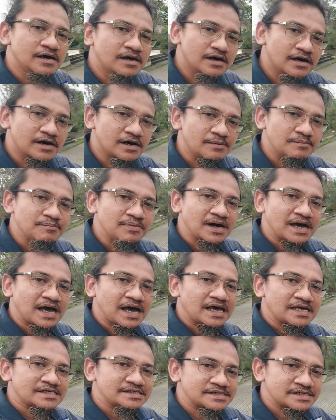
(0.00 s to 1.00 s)
uh,
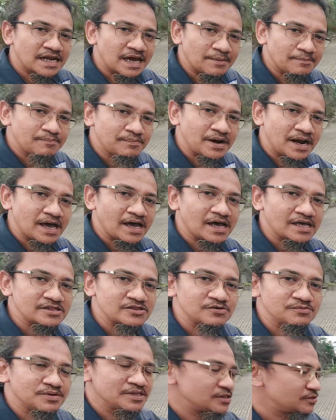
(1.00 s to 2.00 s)
bekas nabrak
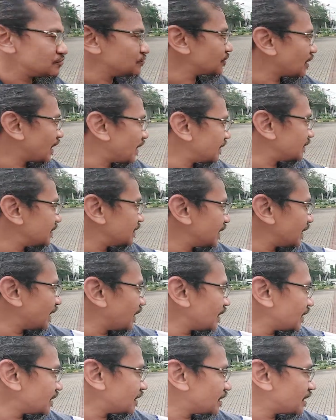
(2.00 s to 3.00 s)
atau benturan,
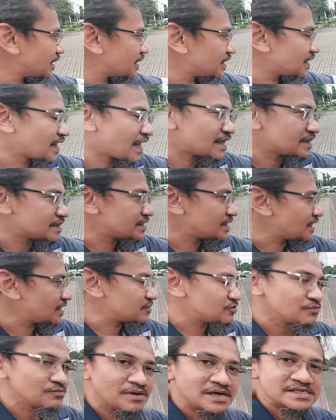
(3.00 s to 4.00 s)
dia uh, nutnya
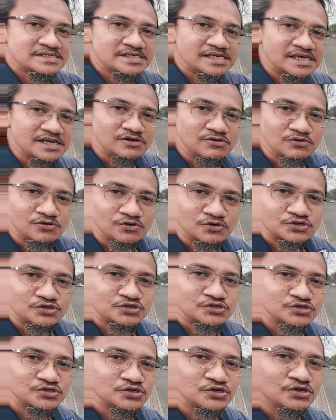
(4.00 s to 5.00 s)
itu masih
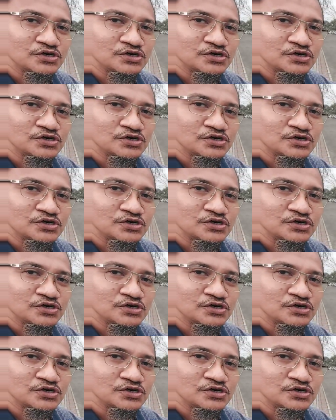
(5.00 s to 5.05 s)
lurus,